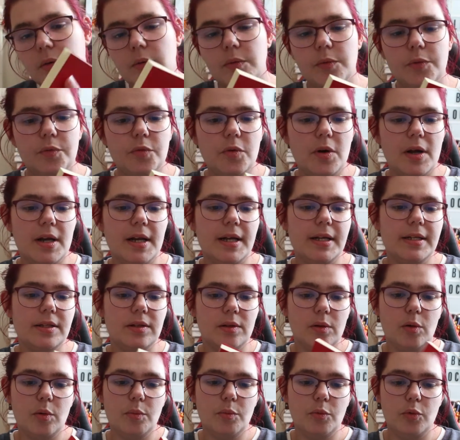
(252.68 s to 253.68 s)
Voilà, il est
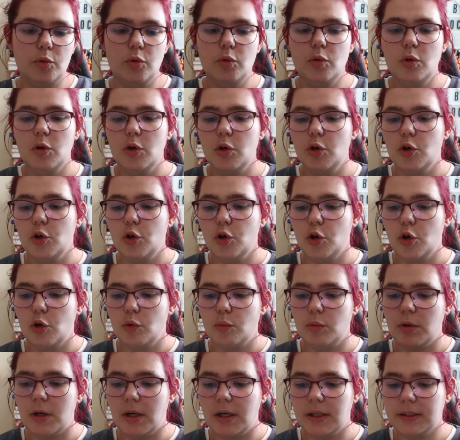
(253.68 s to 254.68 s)
trop beau.
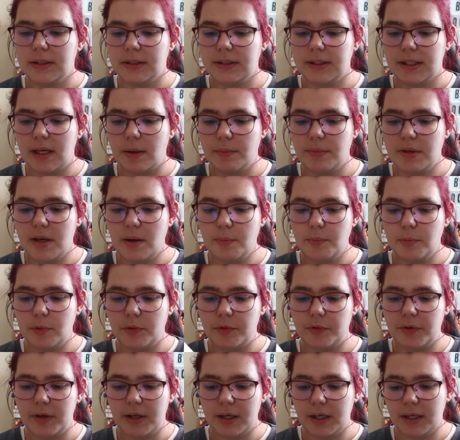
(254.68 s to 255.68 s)
Bah, ce ça sera bien pour
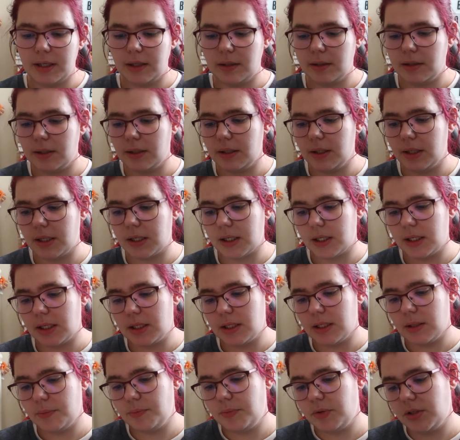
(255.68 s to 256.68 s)
faire écrire
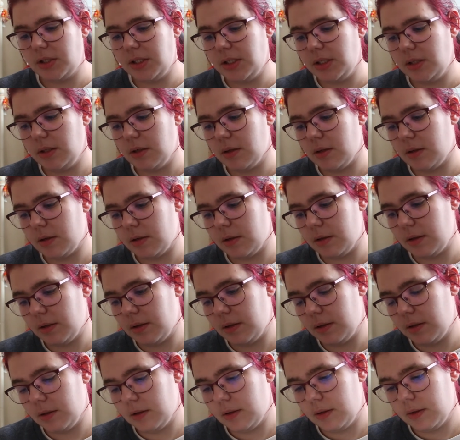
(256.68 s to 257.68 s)
des petits... Euh,
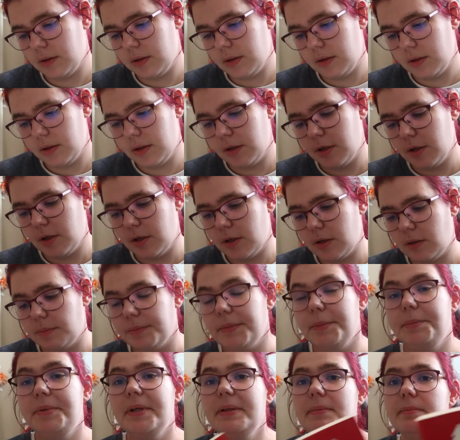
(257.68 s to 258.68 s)

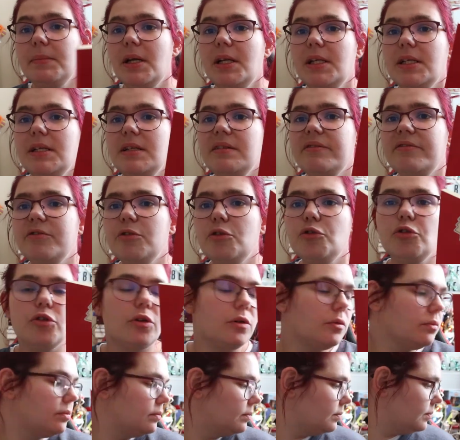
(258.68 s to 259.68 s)
mais peut-être mes livres
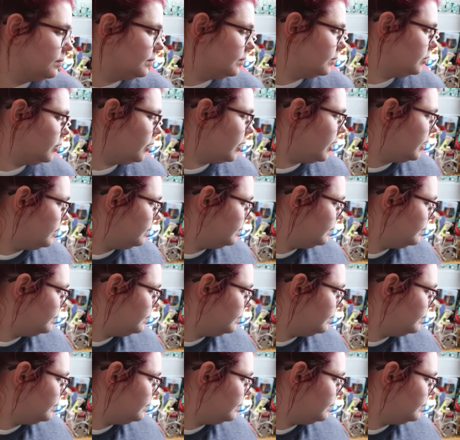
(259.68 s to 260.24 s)
dedans. Ouais.